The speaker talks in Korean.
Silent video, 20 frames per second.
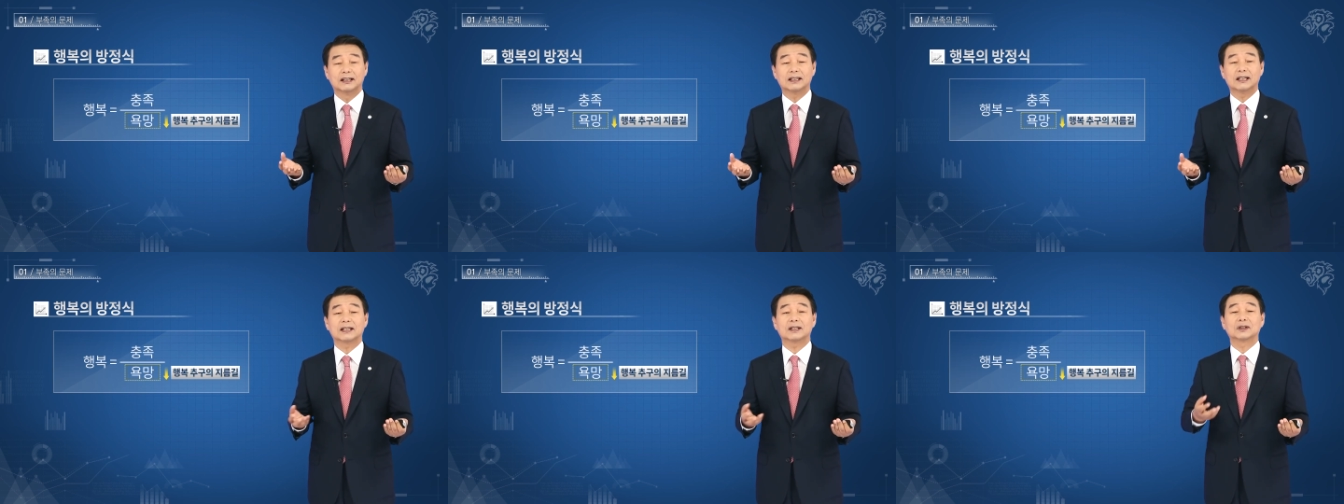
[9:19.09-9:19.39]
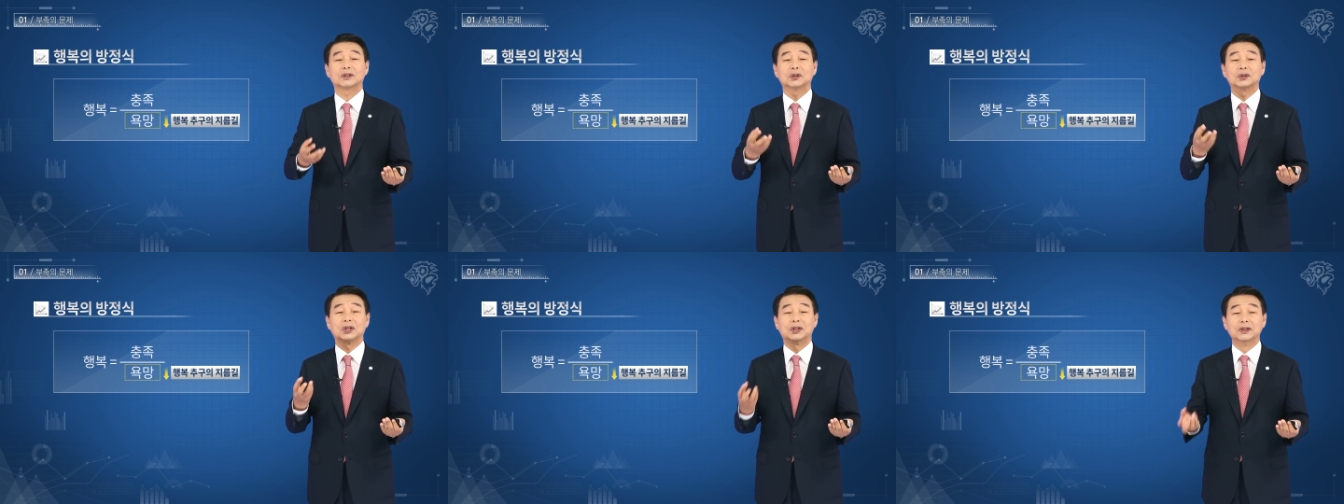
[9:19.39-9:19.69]

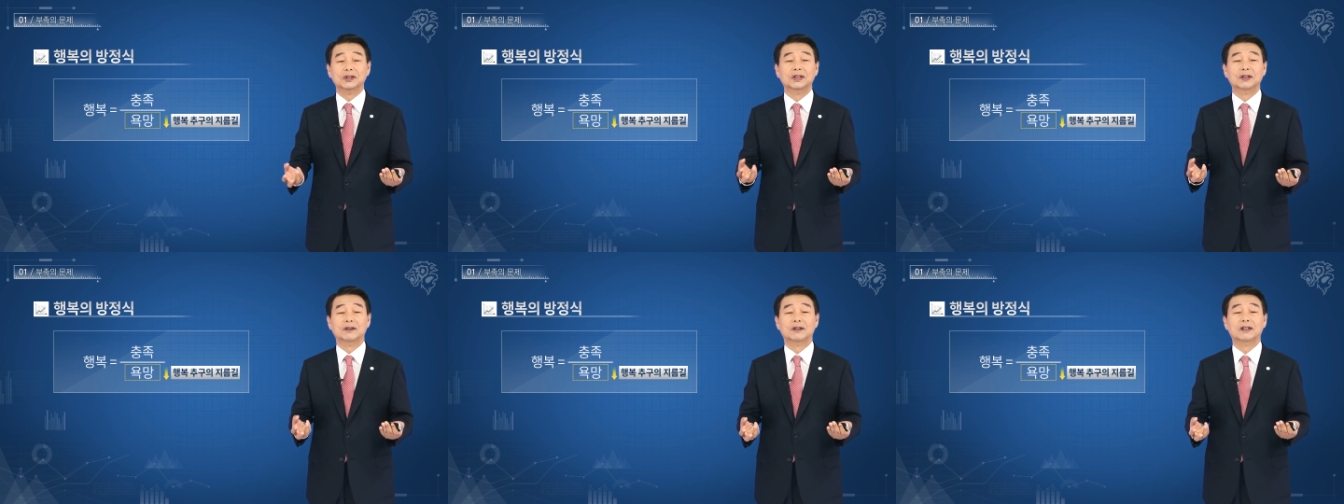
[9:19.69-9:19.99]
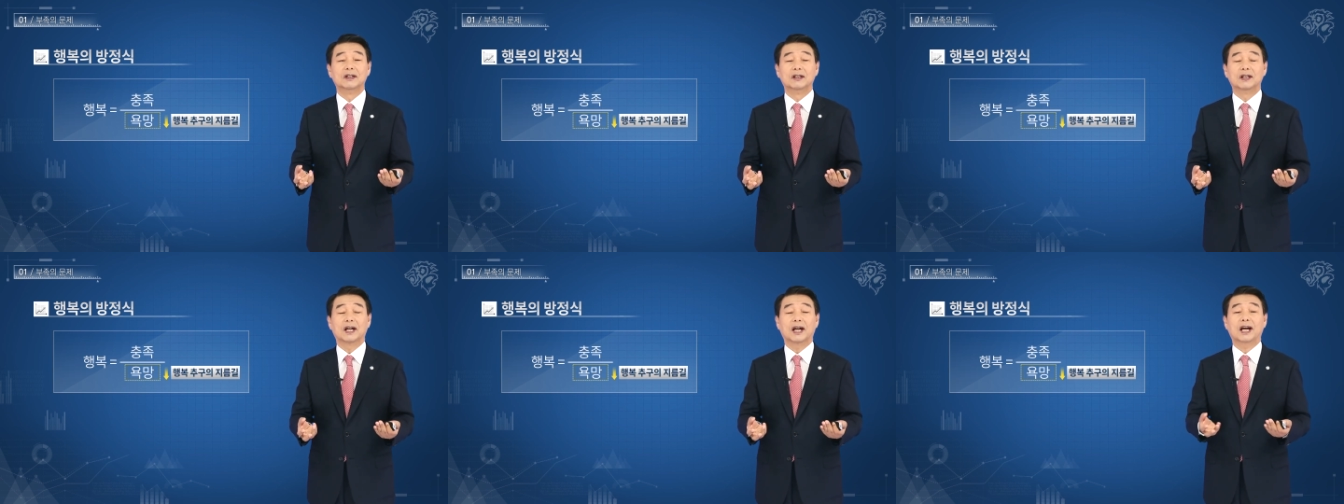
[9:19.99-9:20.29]
따라서 저는
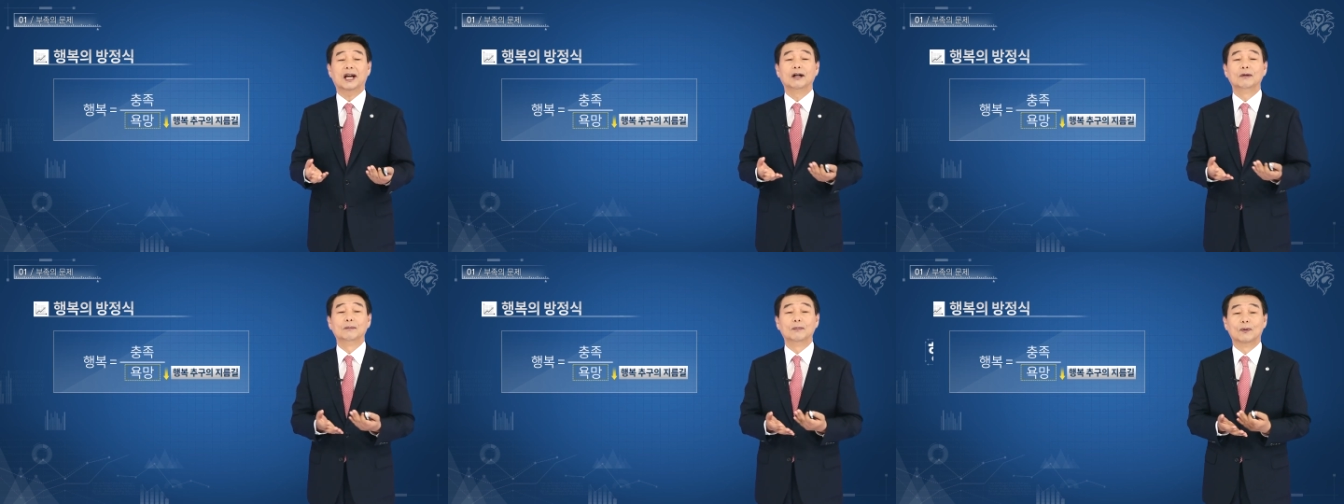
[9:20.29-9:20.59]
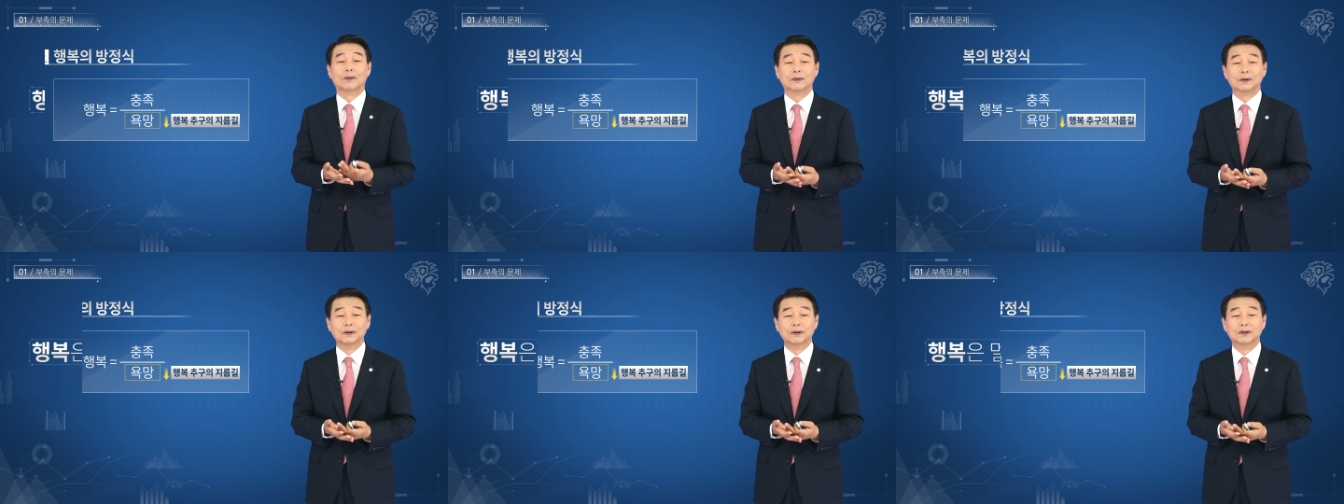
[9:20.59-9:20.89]

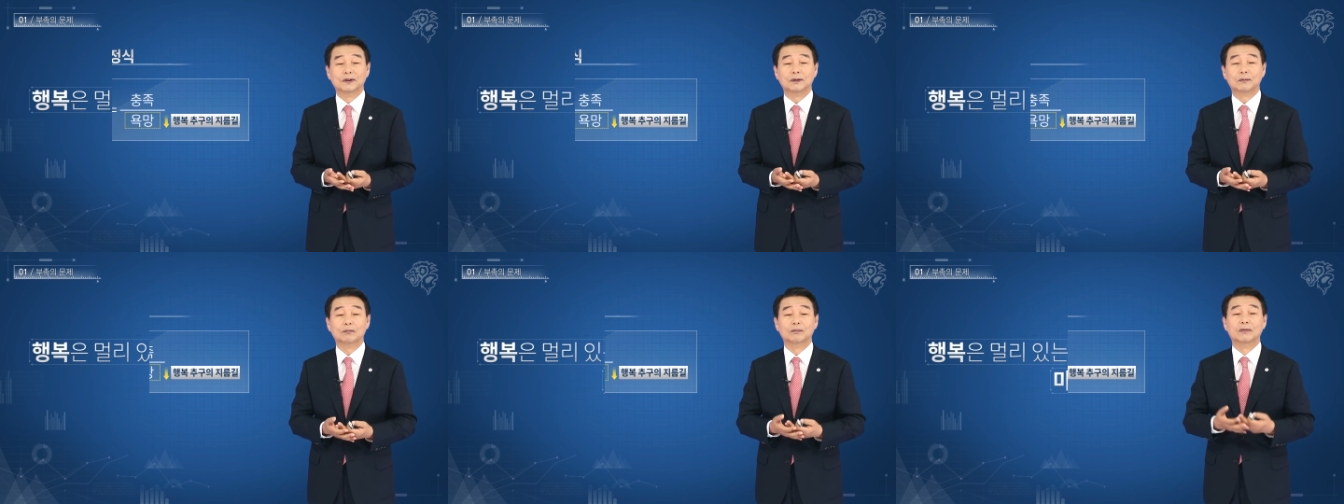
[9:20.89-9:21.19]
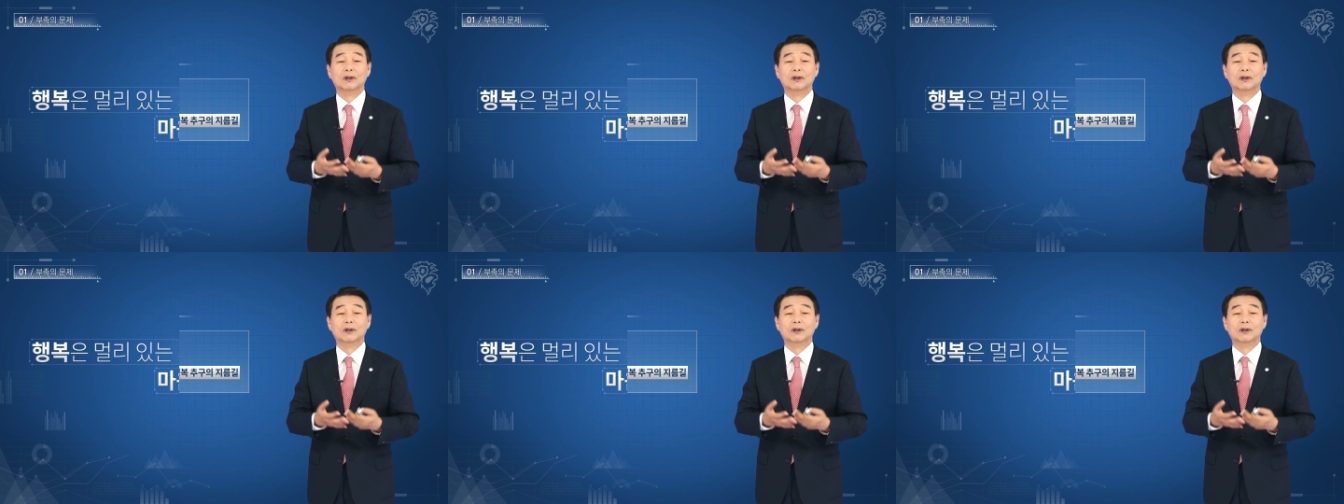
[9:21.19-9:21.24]
행복은